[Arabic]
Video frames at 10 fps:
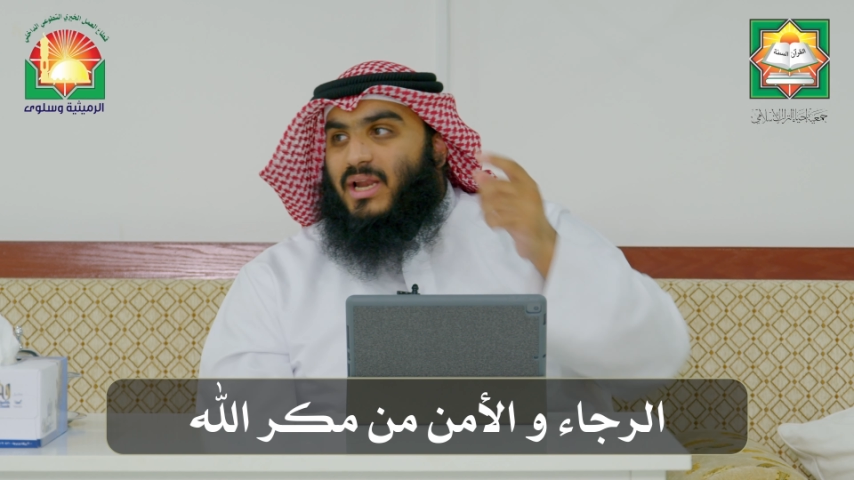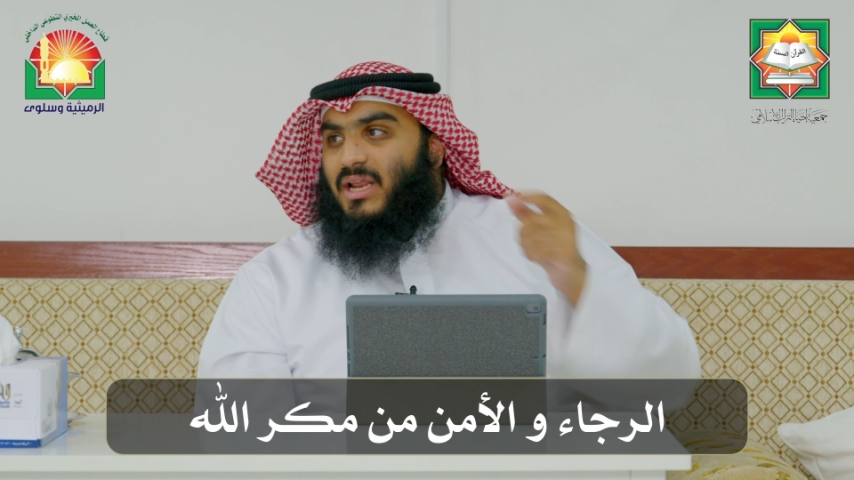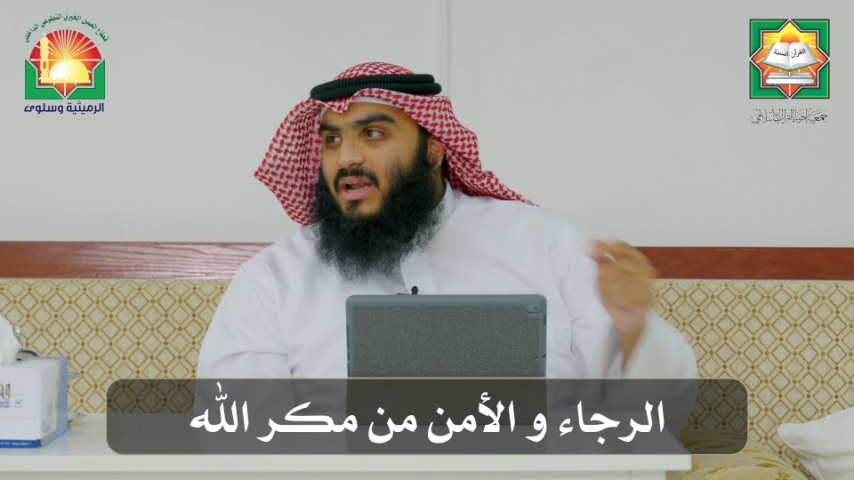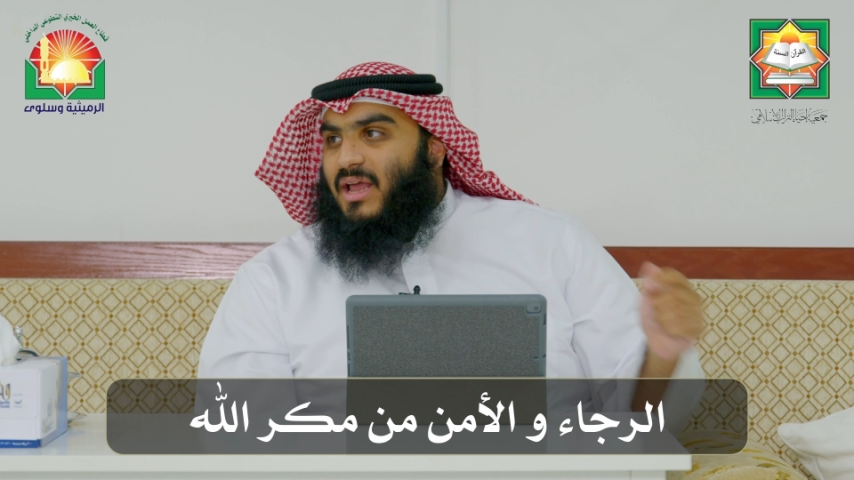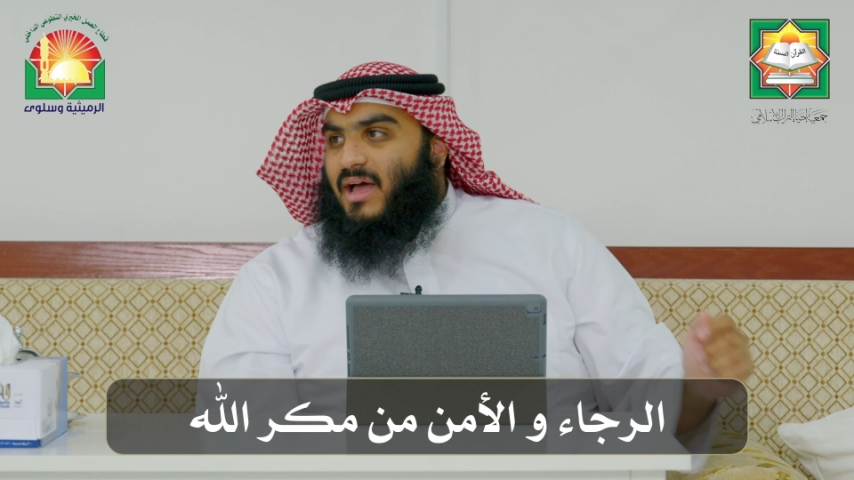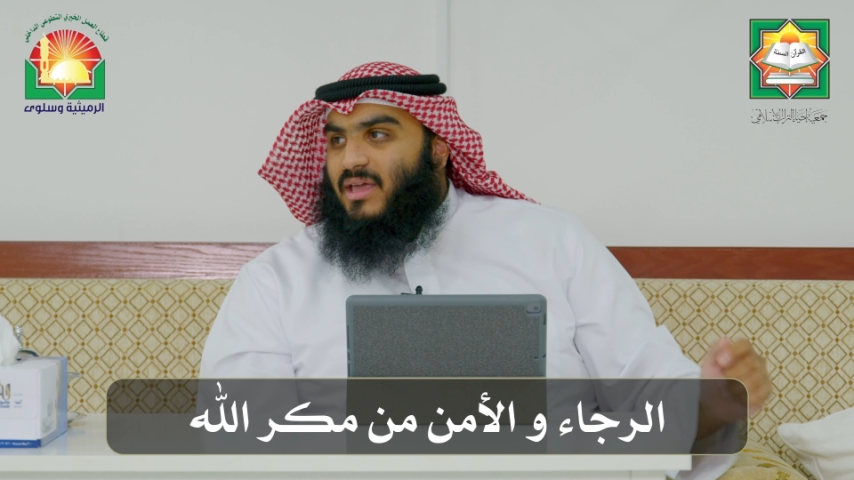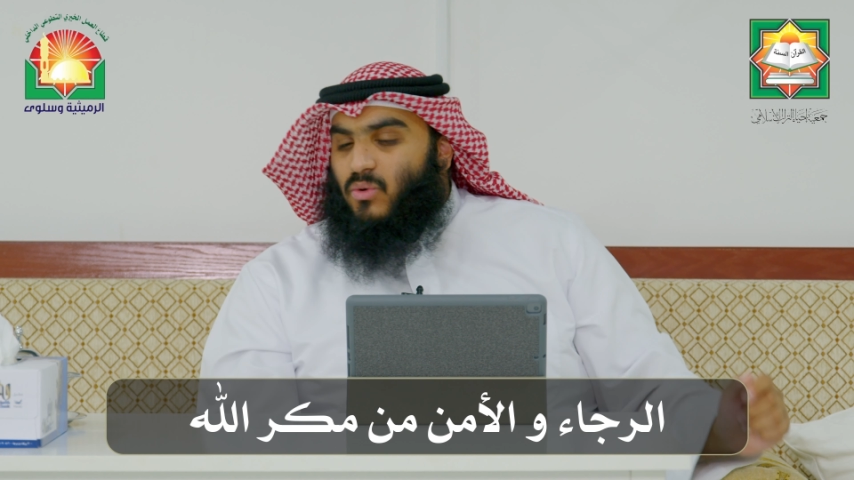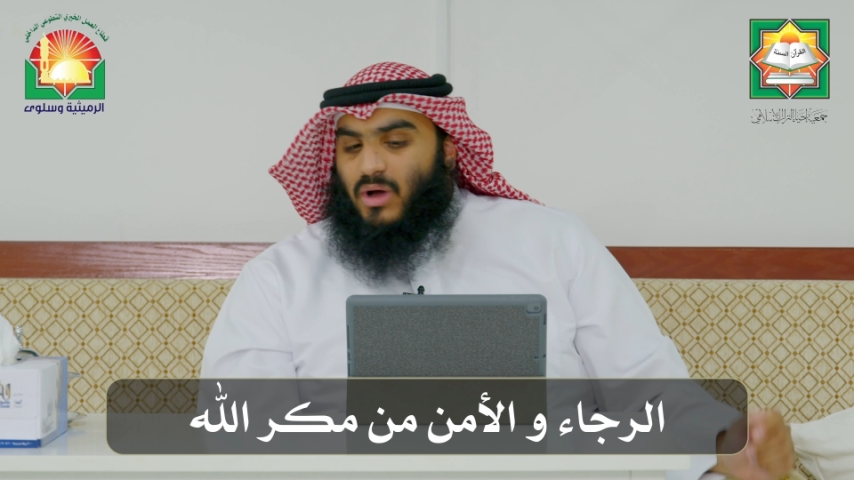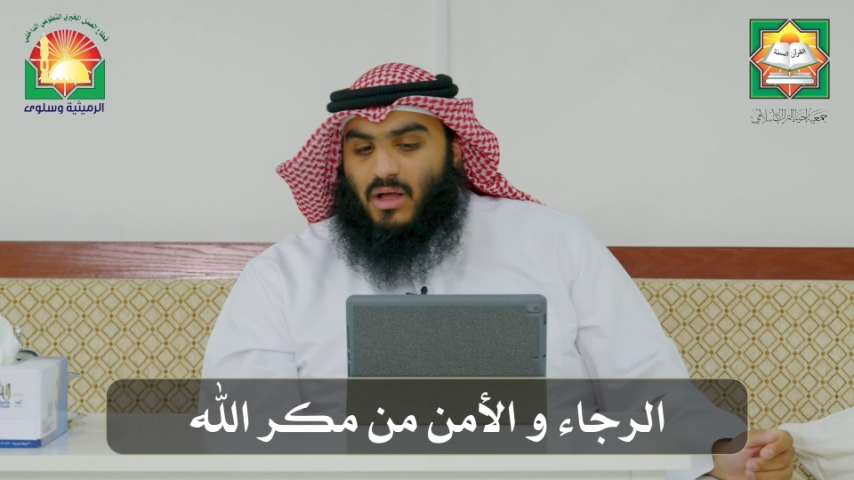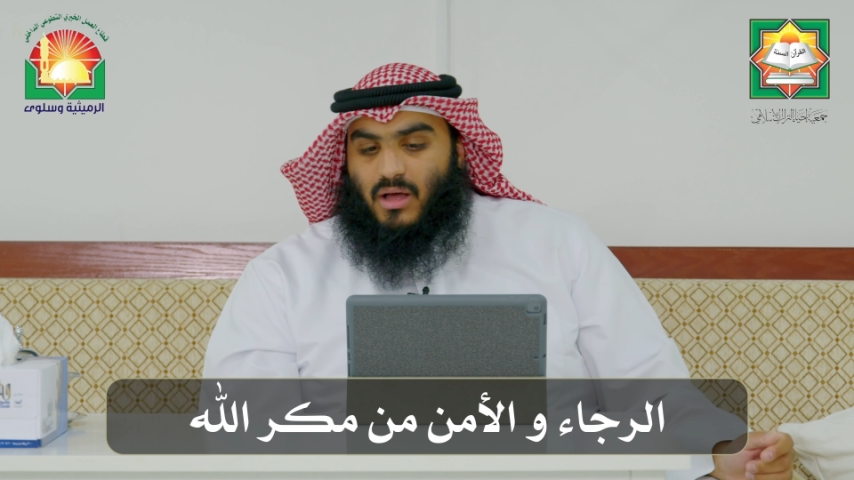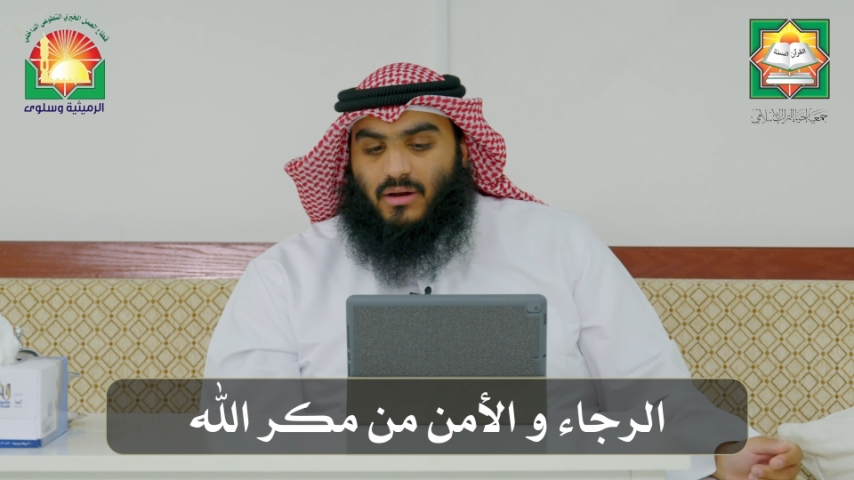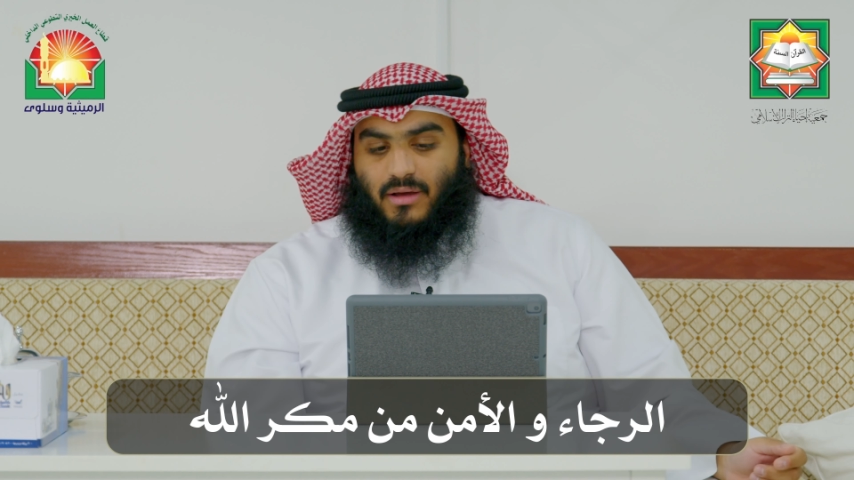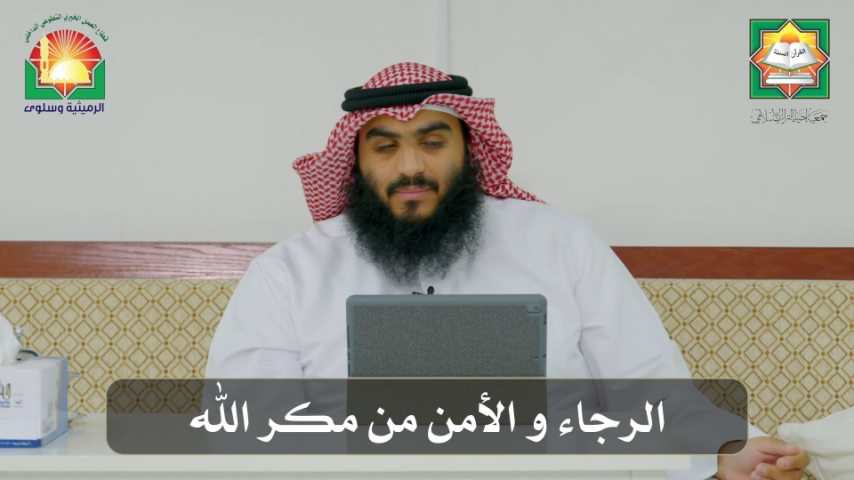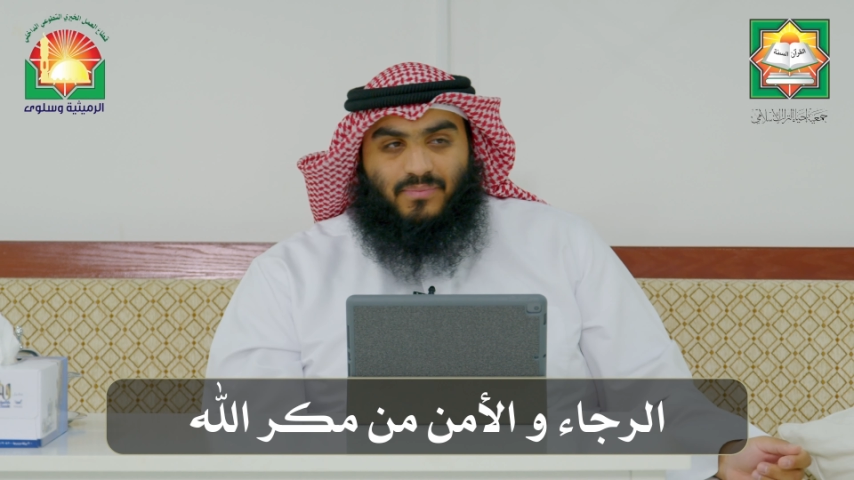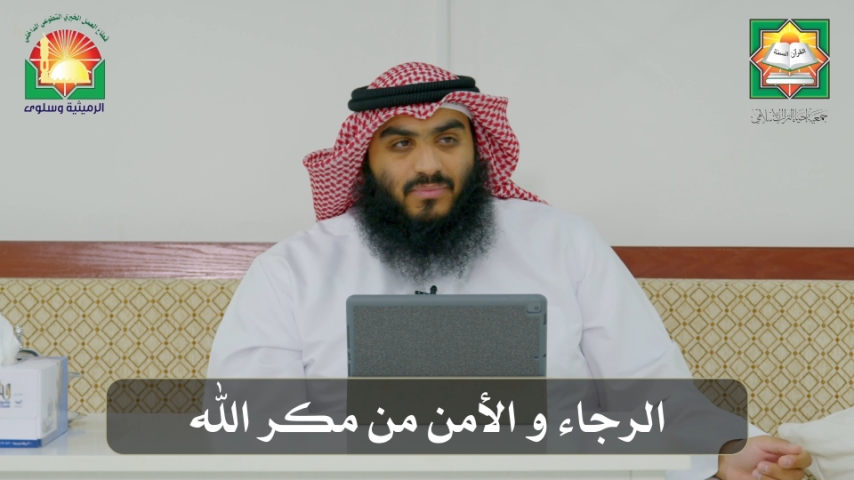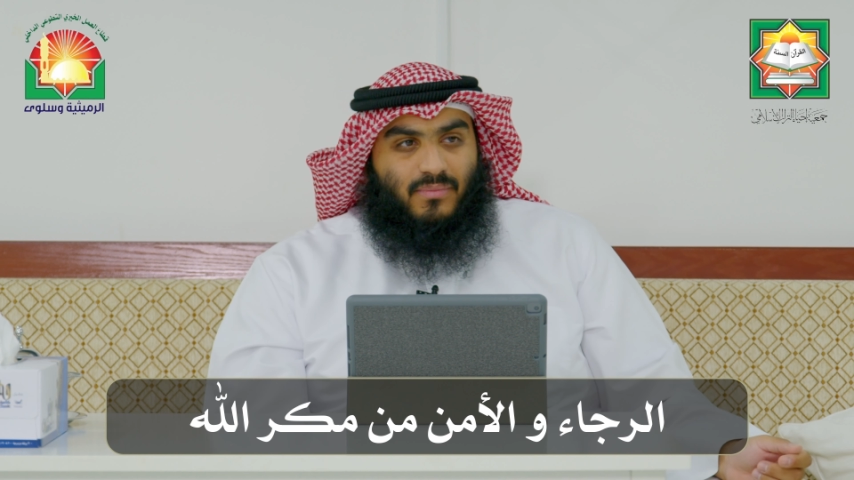لله وقارا